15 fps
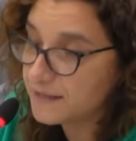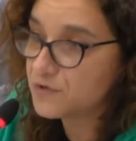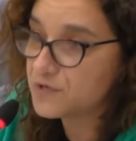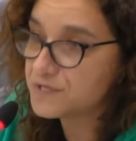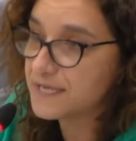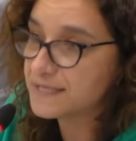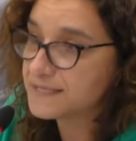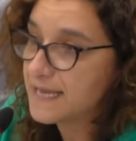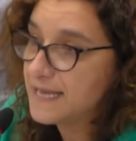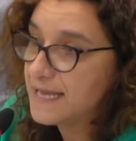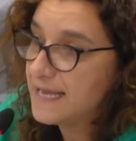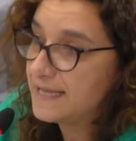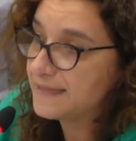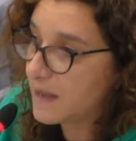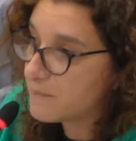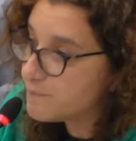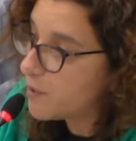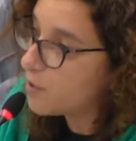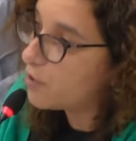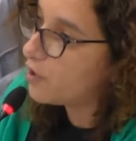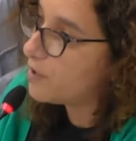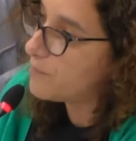Entonces,
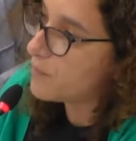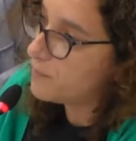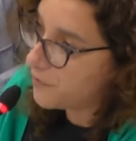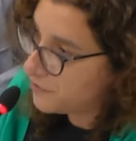tampoco hemos